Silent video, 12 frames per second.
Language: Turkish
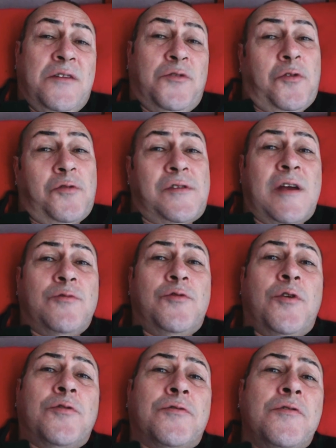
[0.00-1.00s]
E,
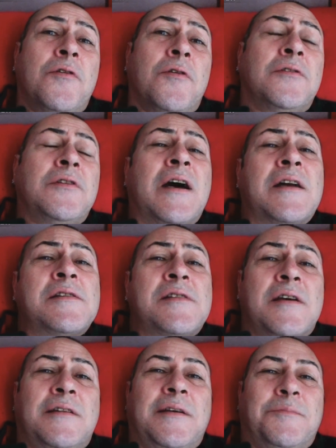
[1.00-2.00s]
94 kilo oldu
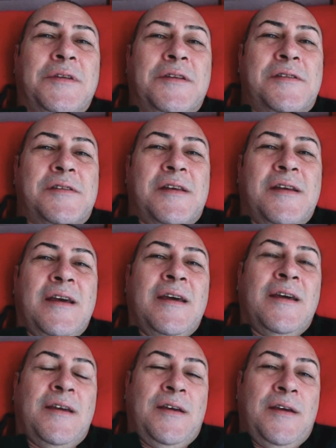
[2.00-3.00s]
arıza adamınız.
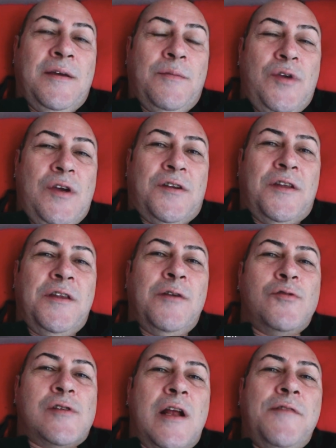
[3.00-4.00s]
Bir ara ne
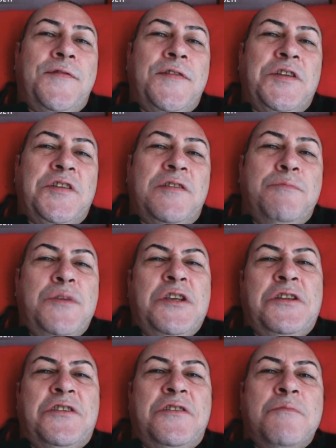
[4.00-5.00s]
güzel fittim
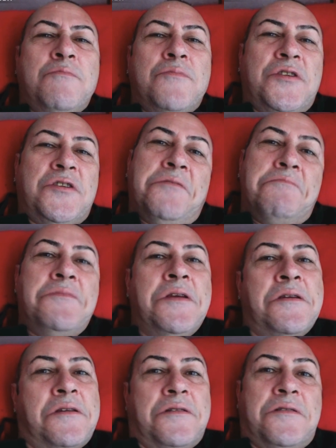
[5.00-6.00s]
ittim.
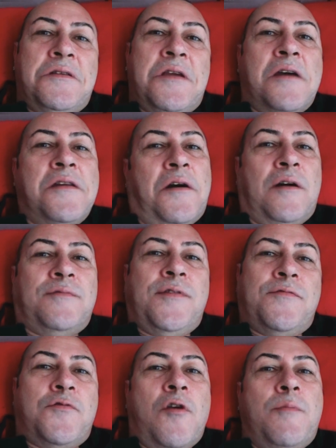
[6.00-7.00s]
Şimdi yani
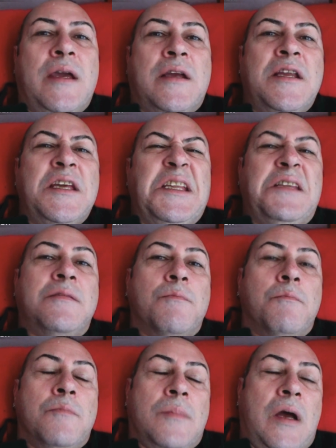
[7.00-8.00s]
hafif göbekli
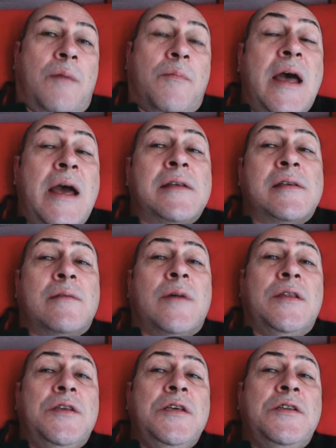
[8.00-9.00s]
itim. Ama her
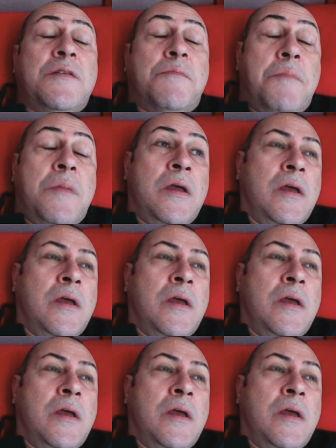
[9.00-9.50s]
zaman itim.